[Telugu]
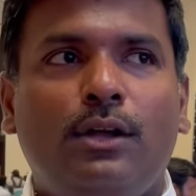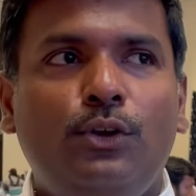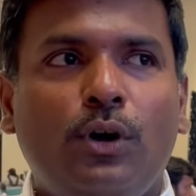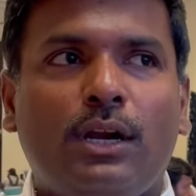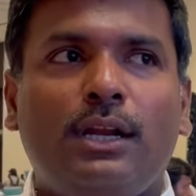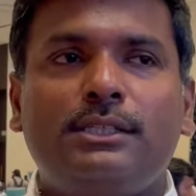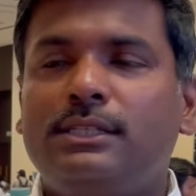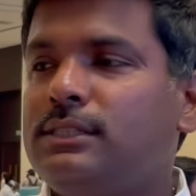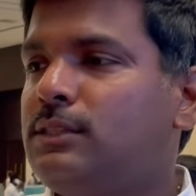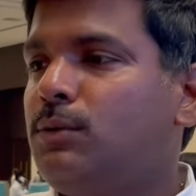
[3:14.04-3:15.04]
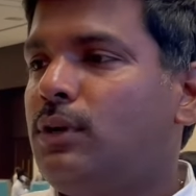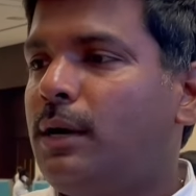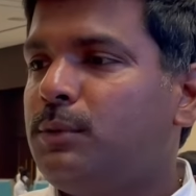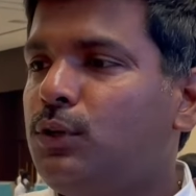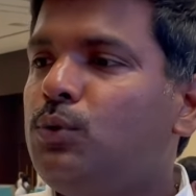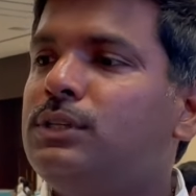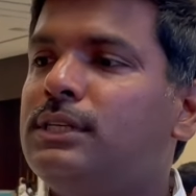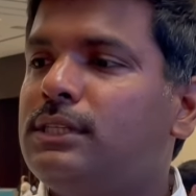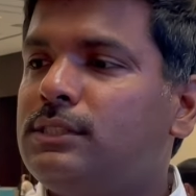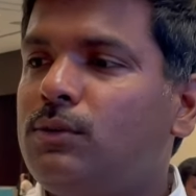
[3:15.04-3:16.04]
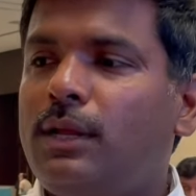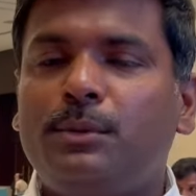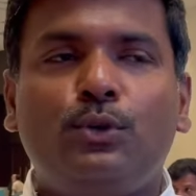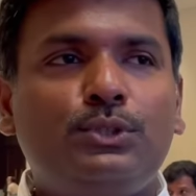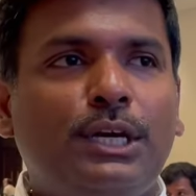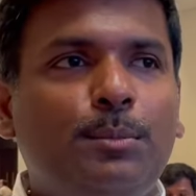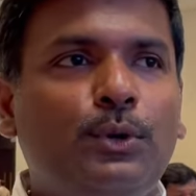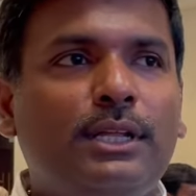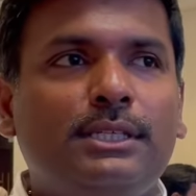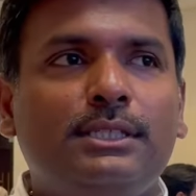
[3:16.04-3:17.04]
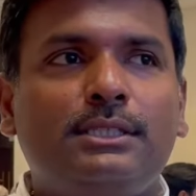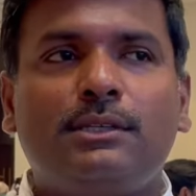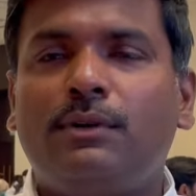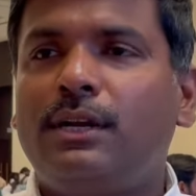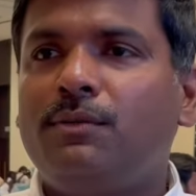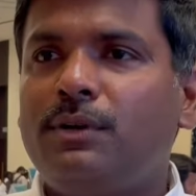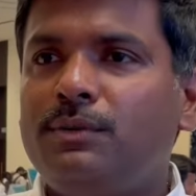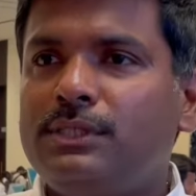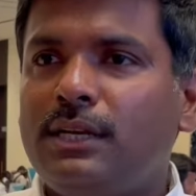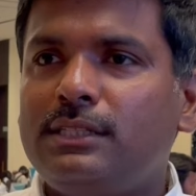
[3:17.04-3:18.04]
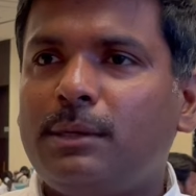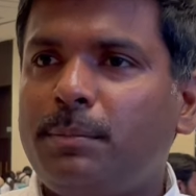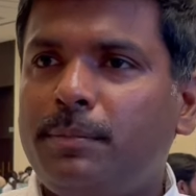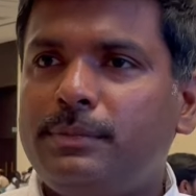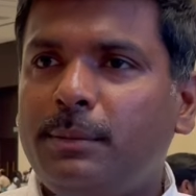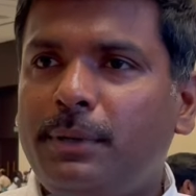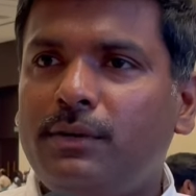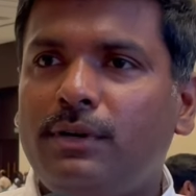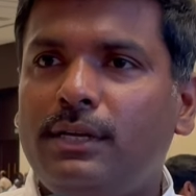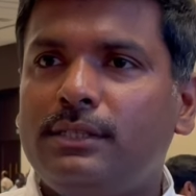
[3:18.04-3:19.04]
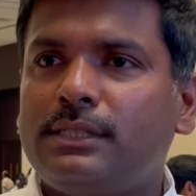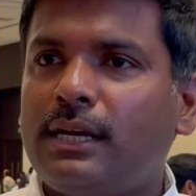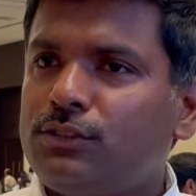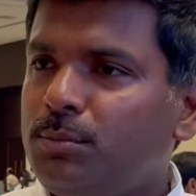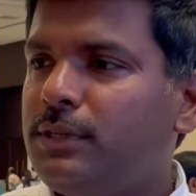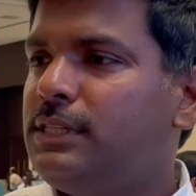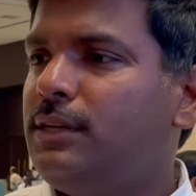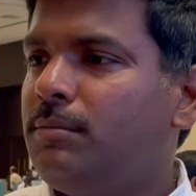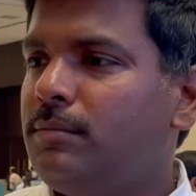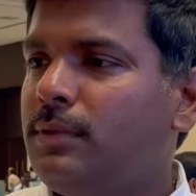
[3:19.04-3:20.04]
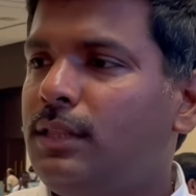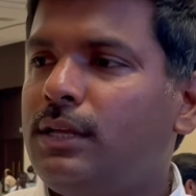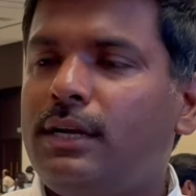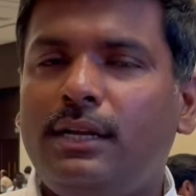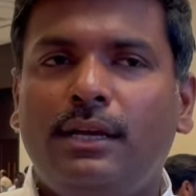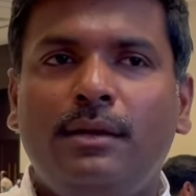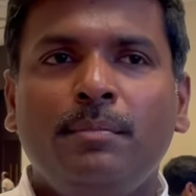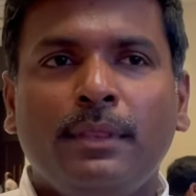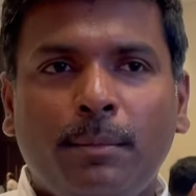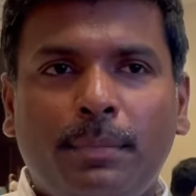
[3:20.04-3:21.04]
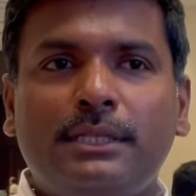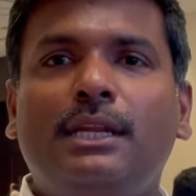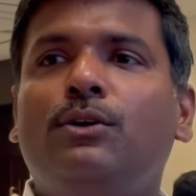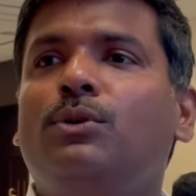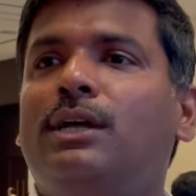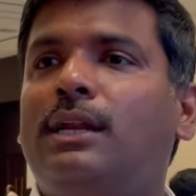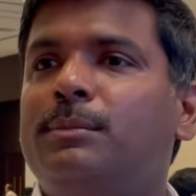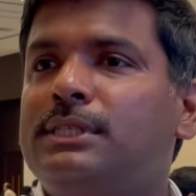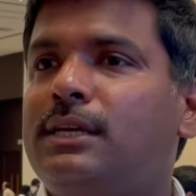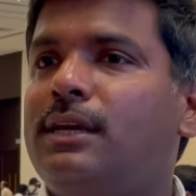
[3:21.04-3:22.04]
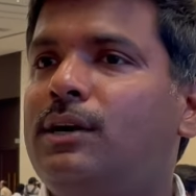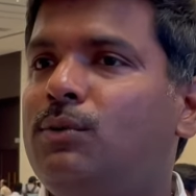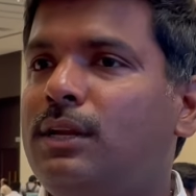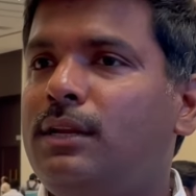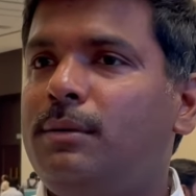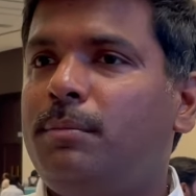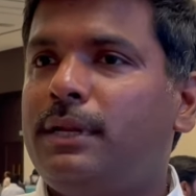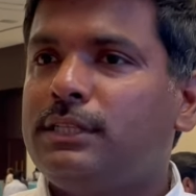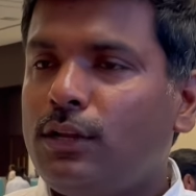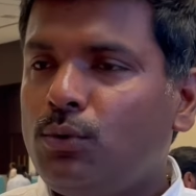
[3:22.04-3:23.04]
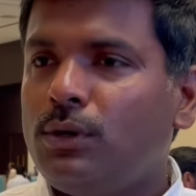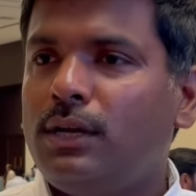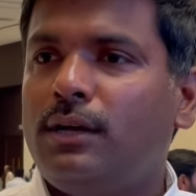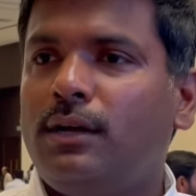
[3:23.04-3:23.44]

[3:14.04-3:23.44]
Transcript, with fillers: న్యూయార్క్లా చేసేస్తామో లేకపోతే ఇంకోటి చేసేస్తామో లేకపోతే ఇంకో సింగపూర్లో చేసేస్తాం అనేటువంటి విషయాన్ని చెప్పేటువంటి సాహసం మేము చెయ్యం ఎందుకంటే ప్రజలకు కూడా నమ్మసక్యంగా ఉండాలి ప్రజలకు కూడా